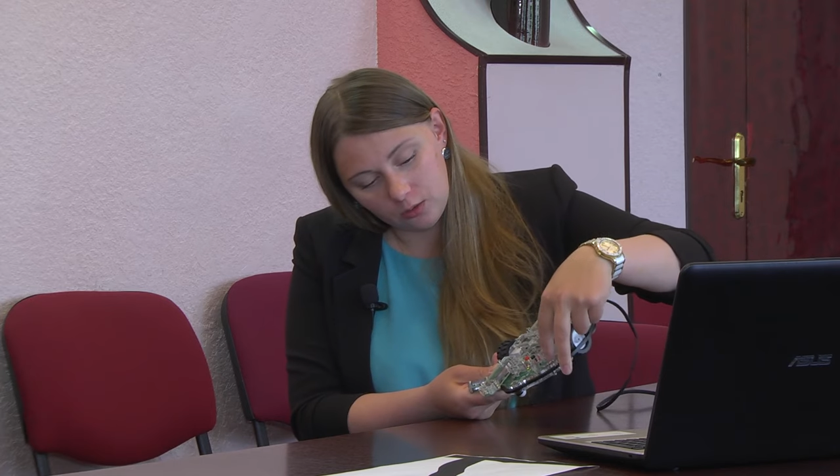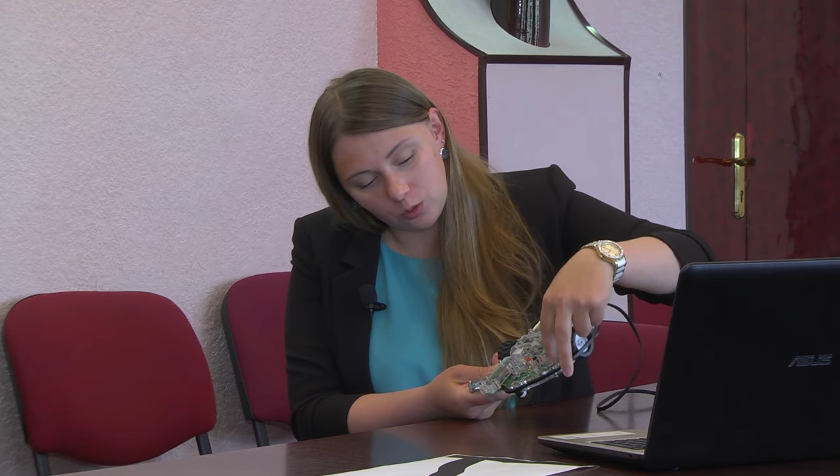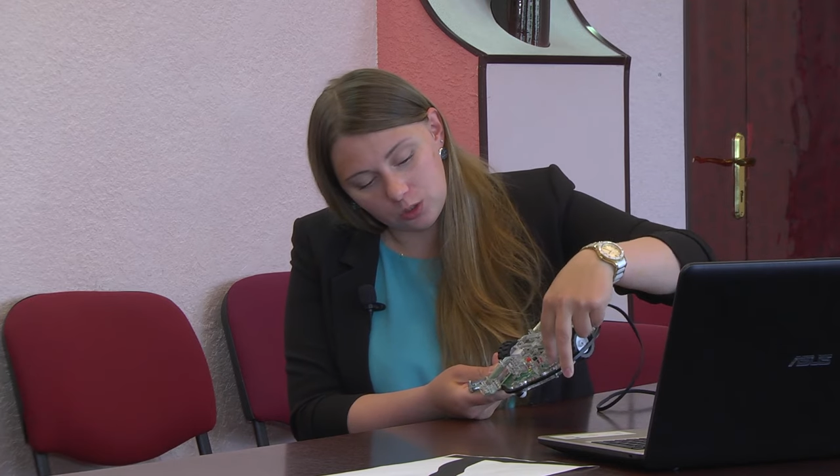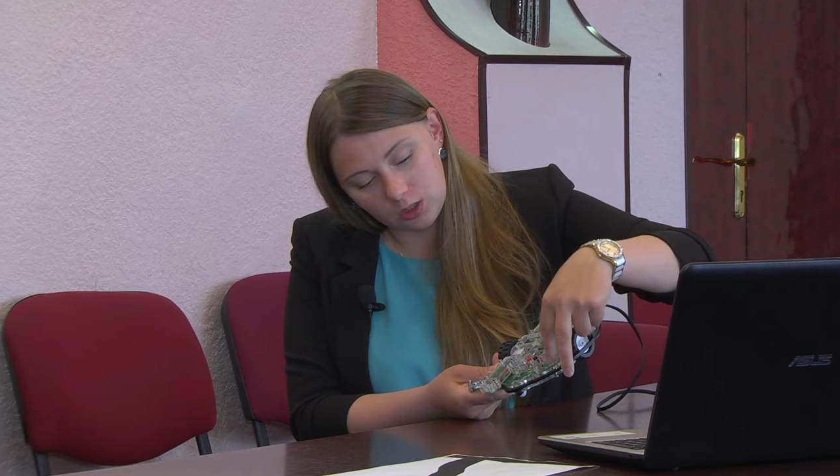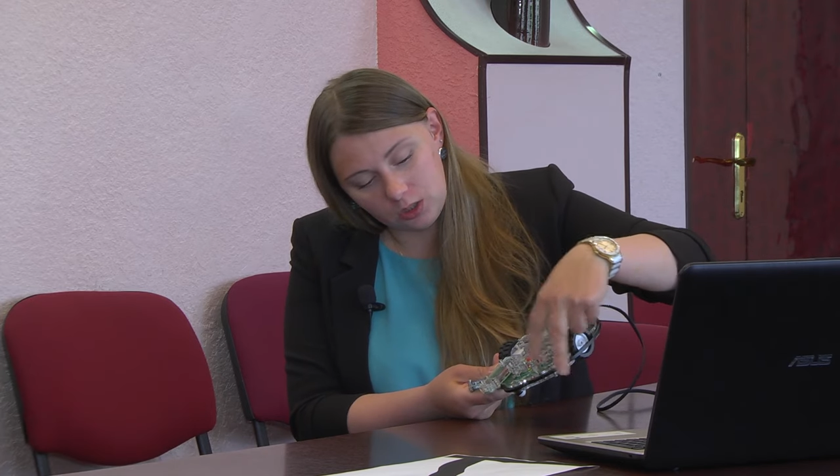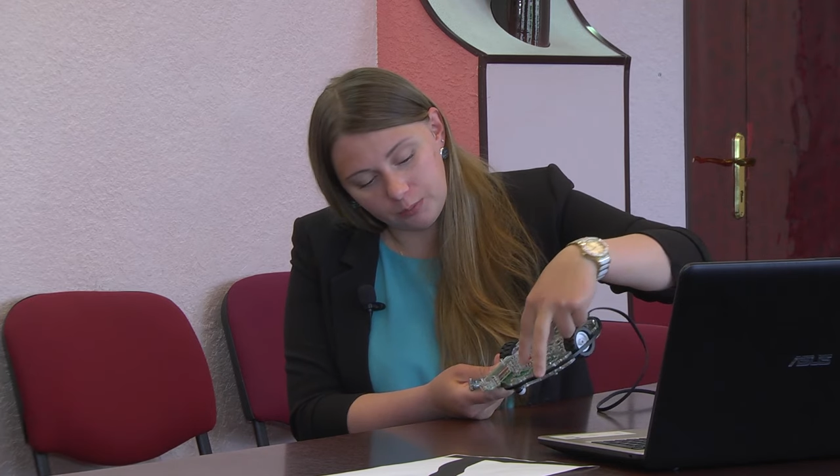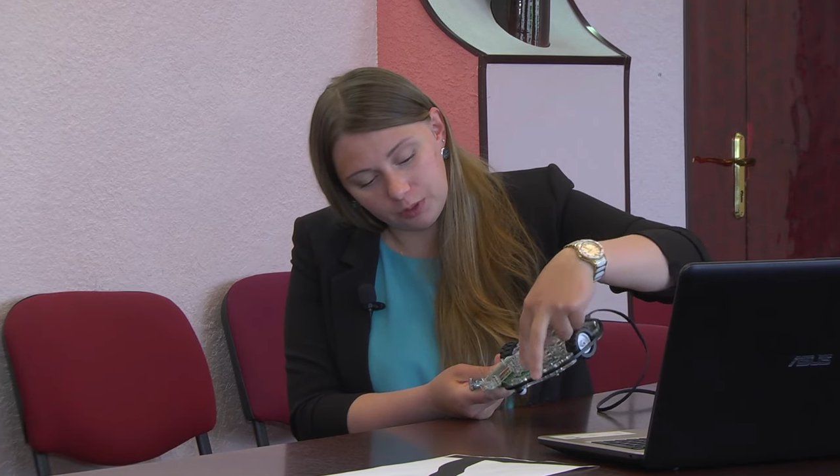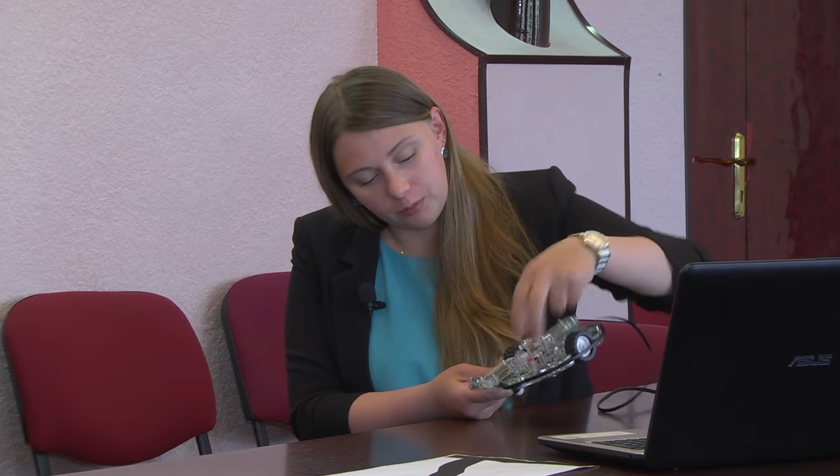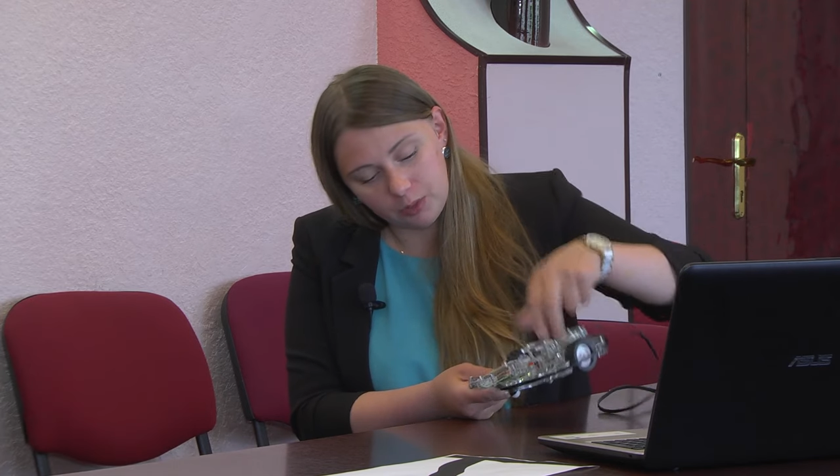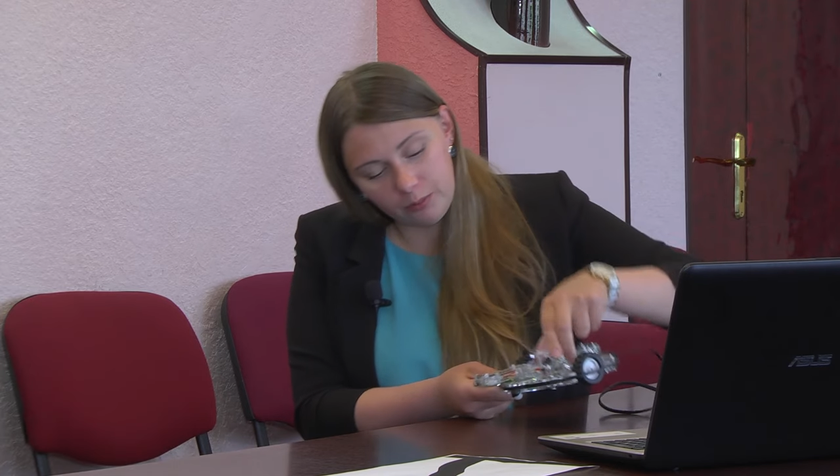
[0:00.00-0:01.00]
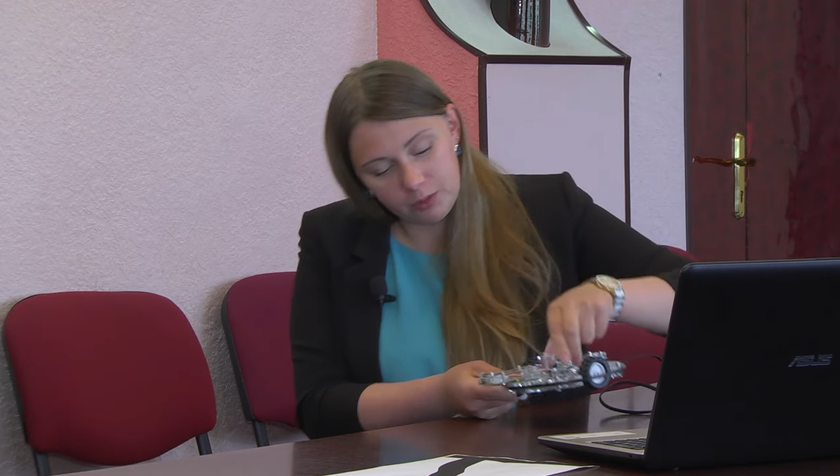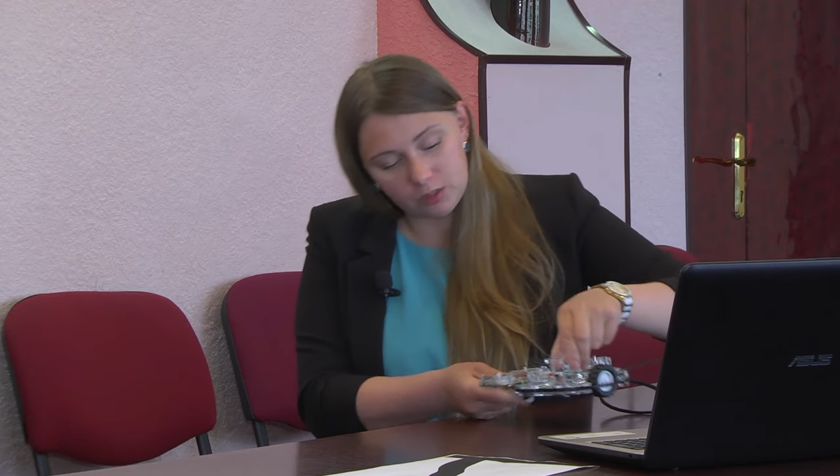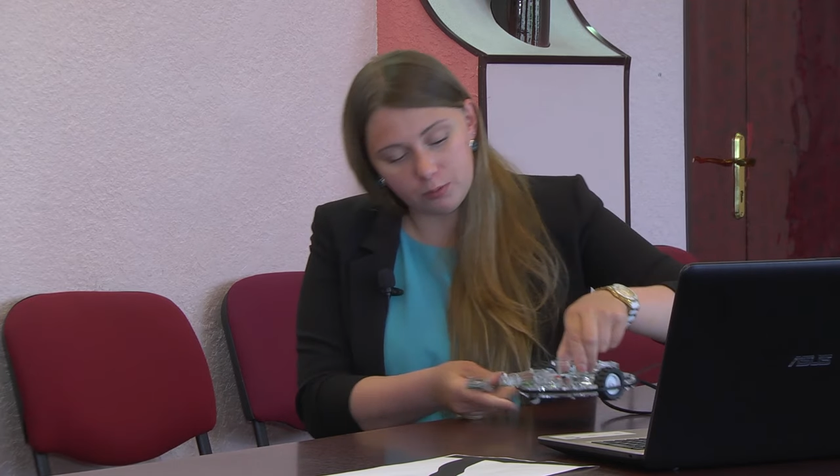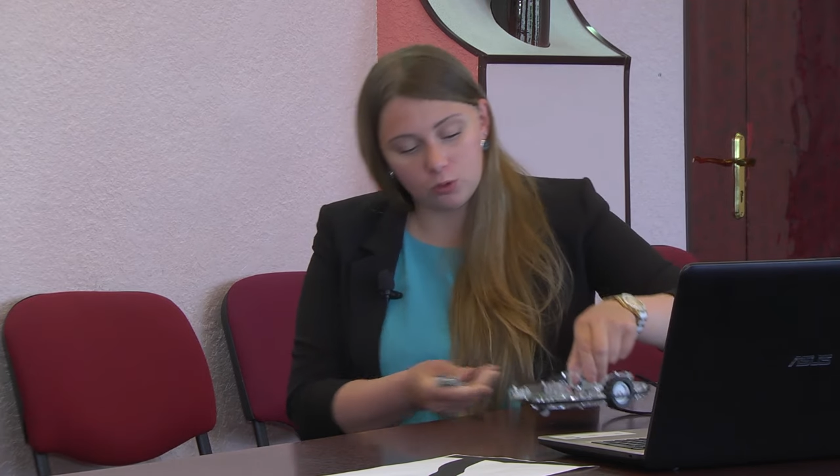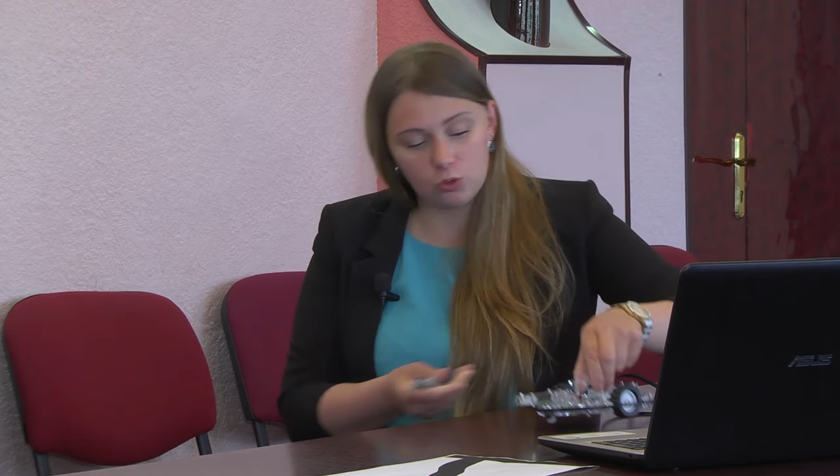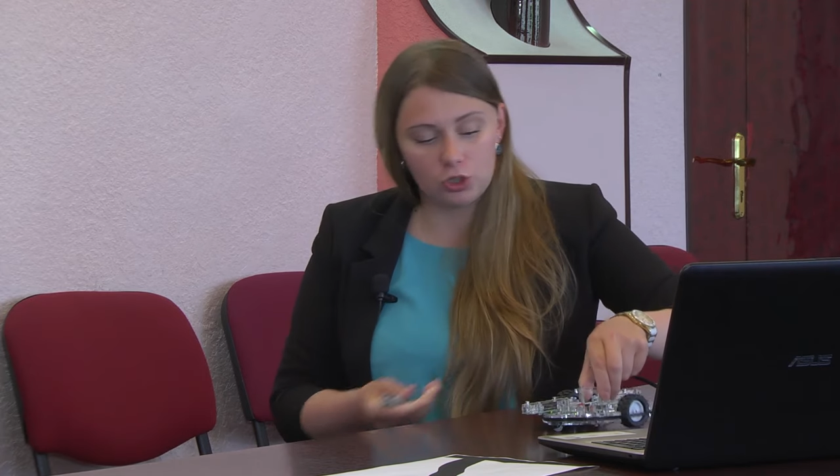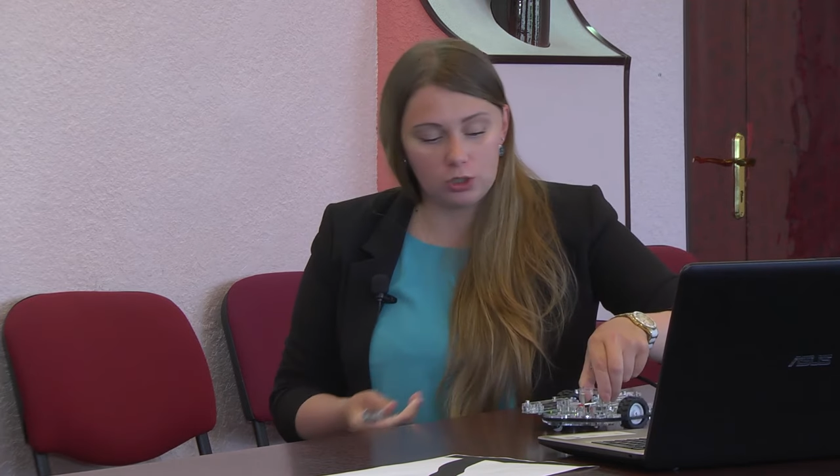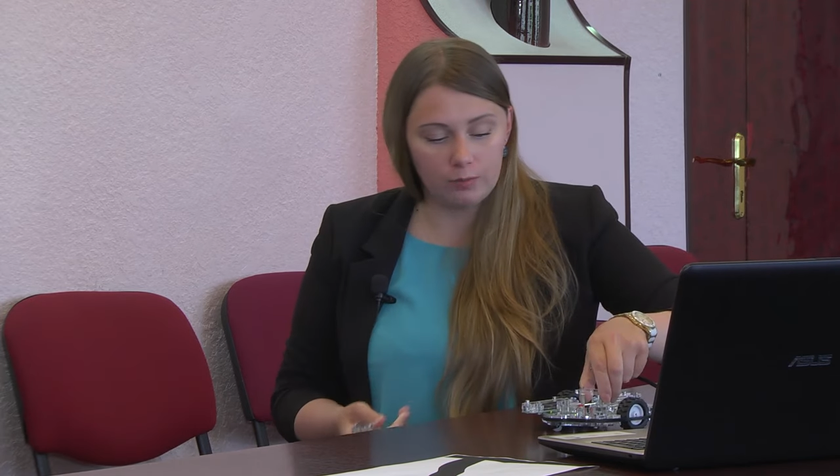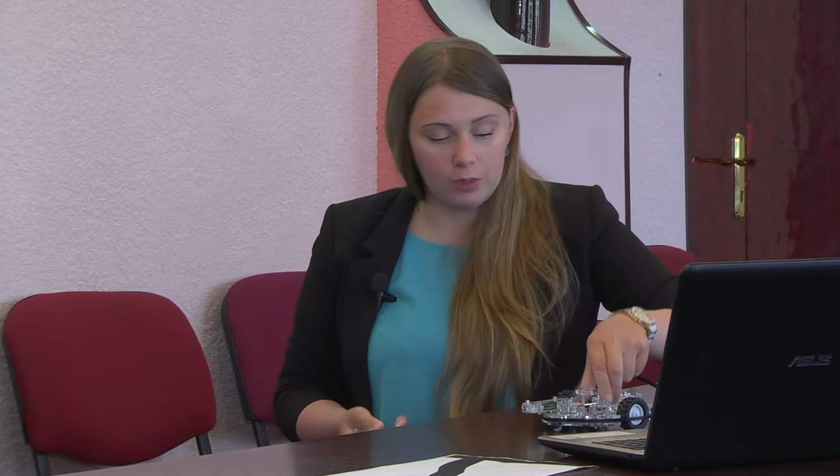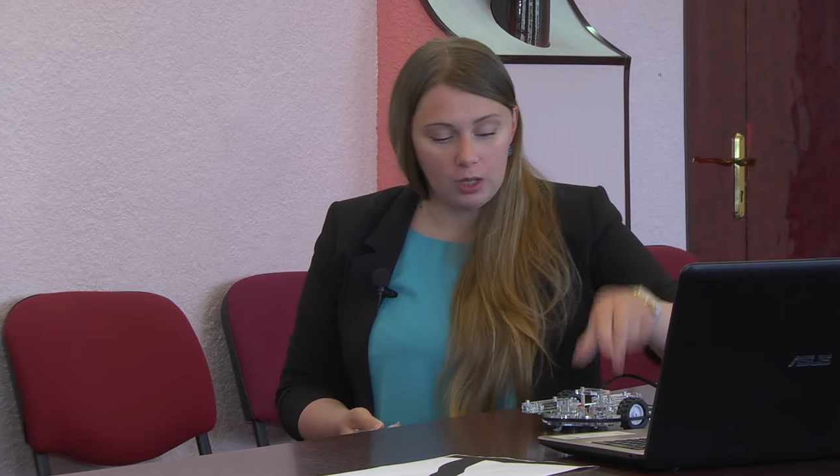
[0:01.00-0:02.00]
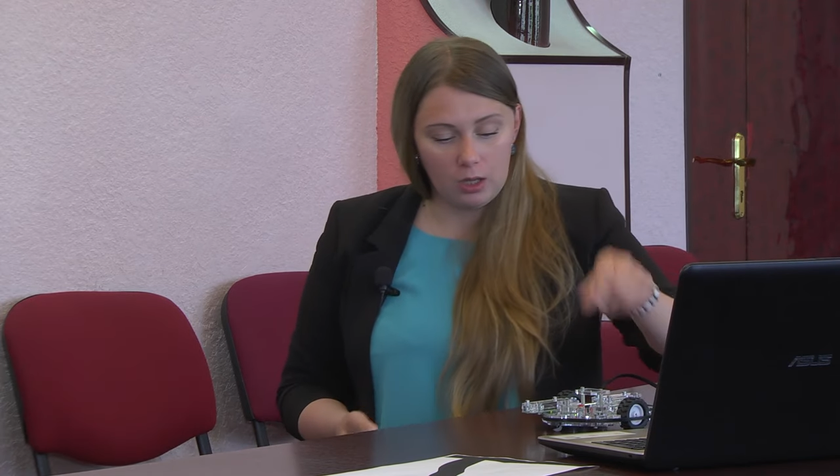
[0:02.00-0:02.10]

То есть они под номерами расположены.